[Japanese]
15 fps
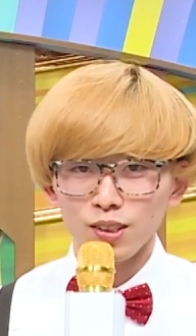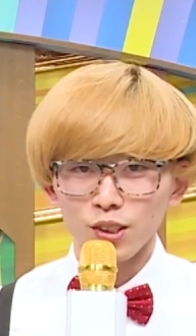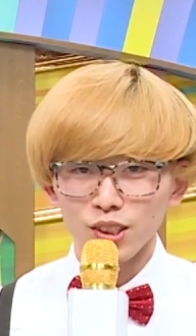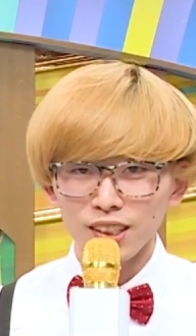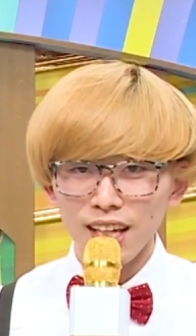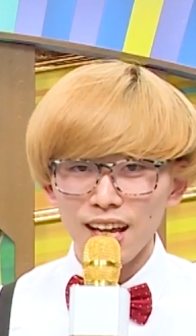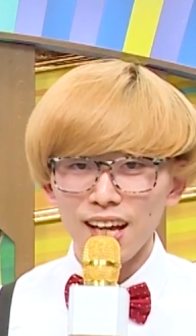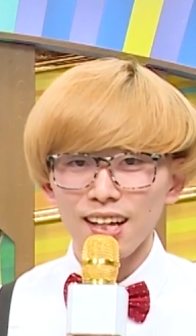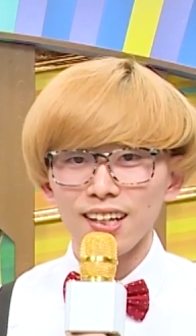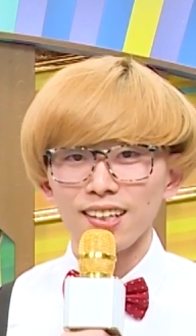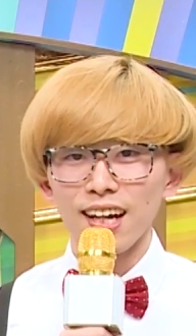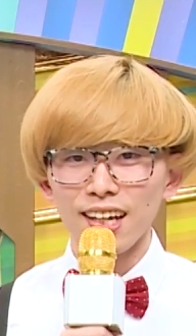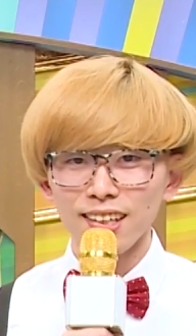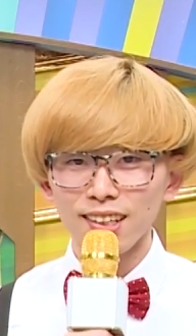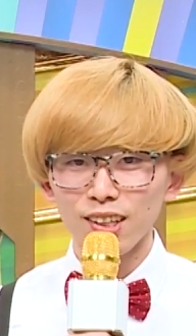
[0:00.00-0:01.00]
そして
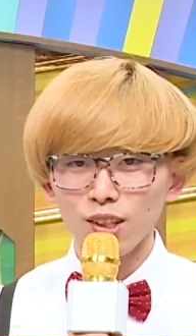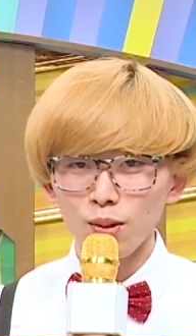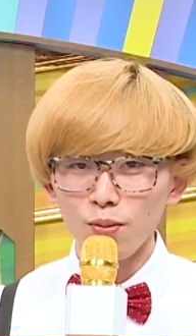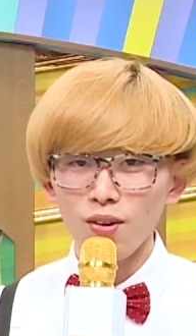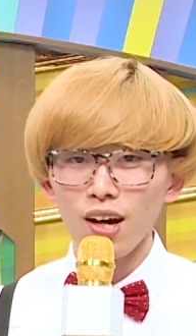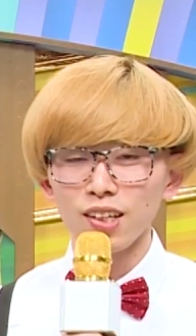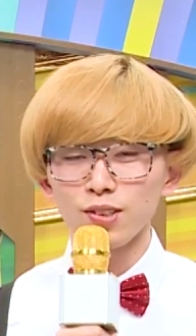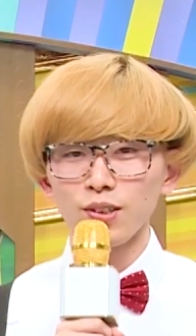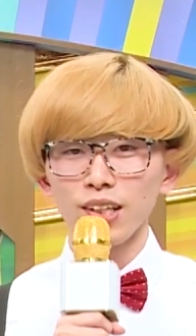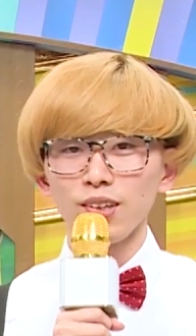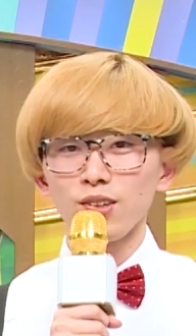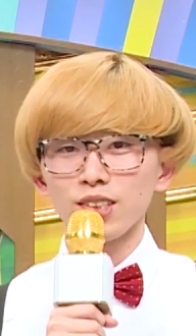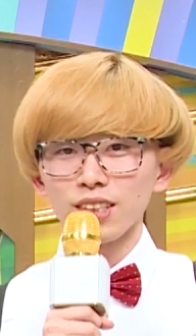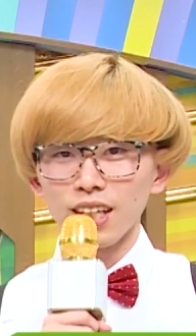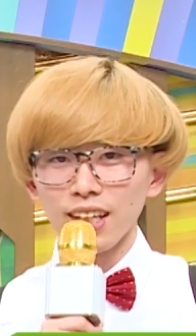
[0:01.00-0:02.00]
LINE アットもあるので
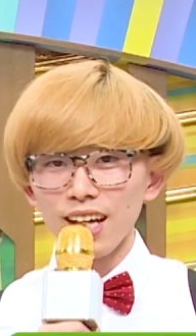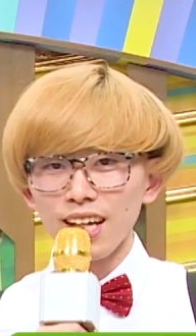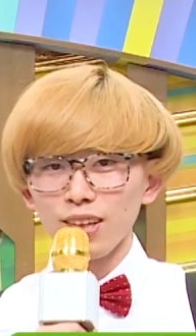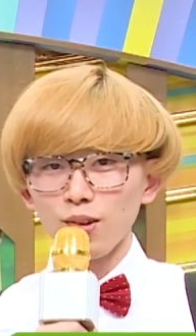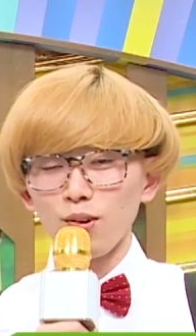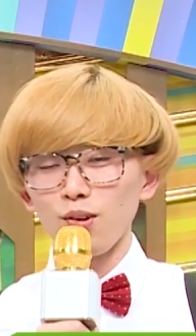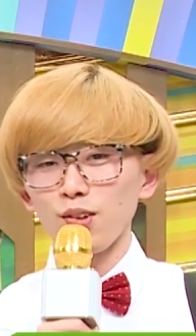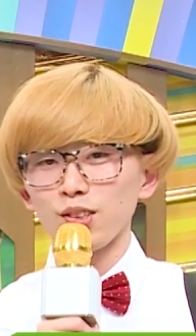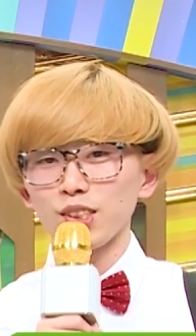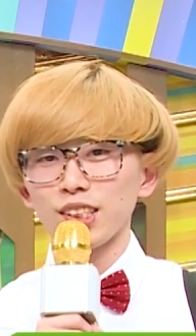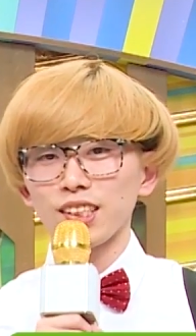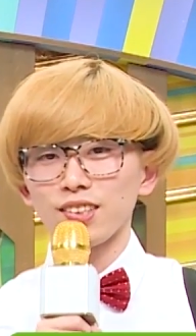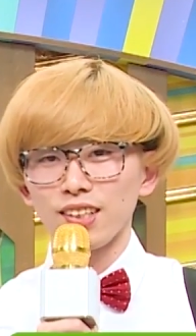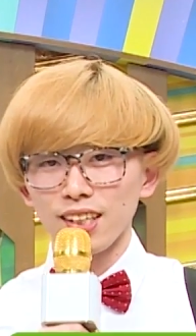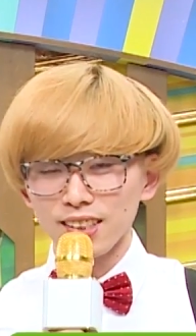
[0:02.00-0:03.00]
こちらで登録
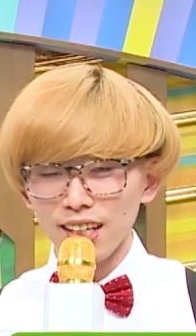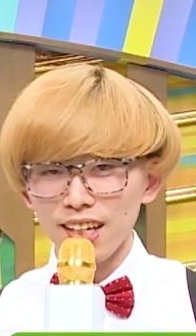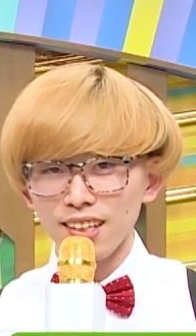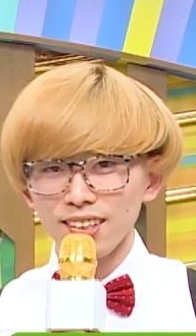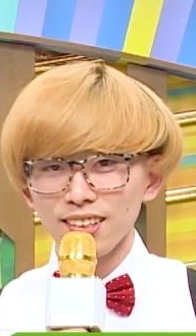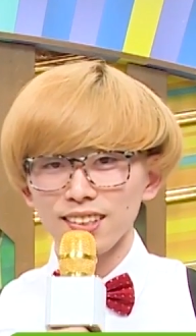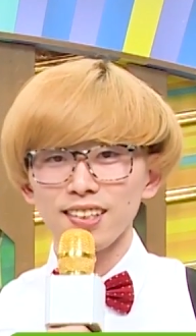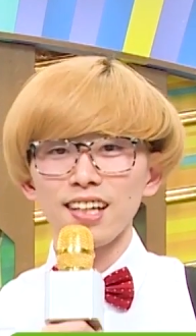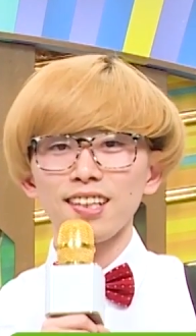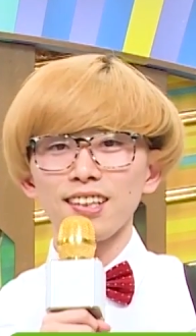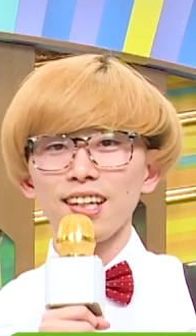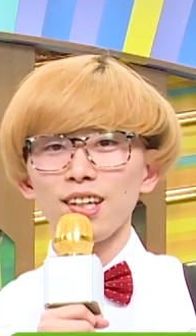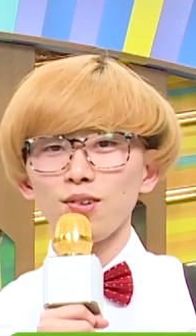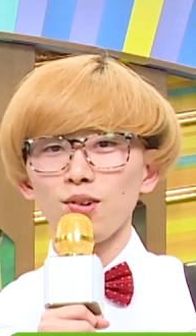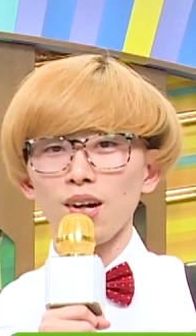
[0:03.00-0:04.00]
してください限
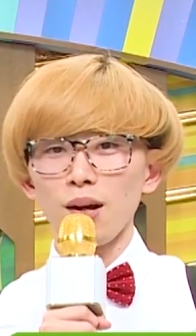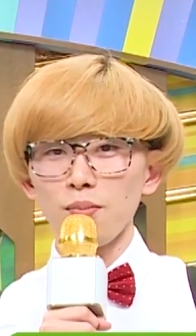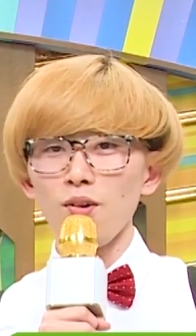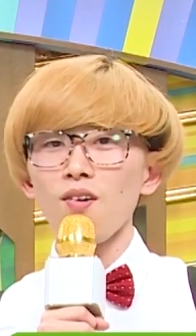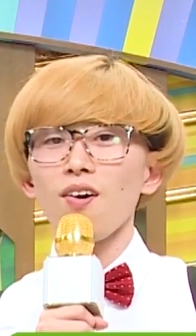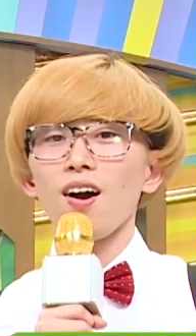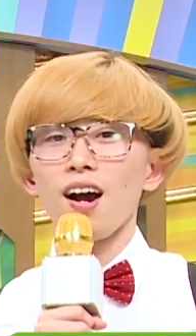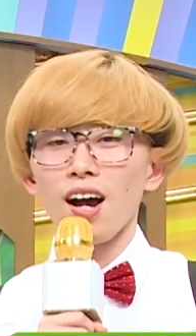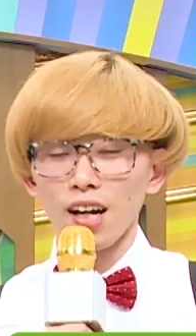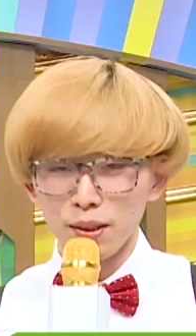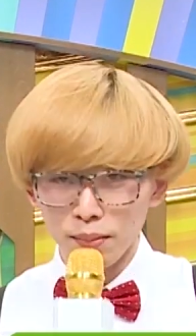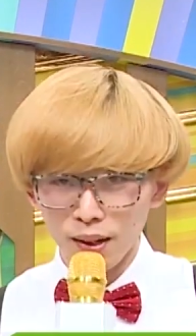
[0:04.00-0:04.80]
定動画もあ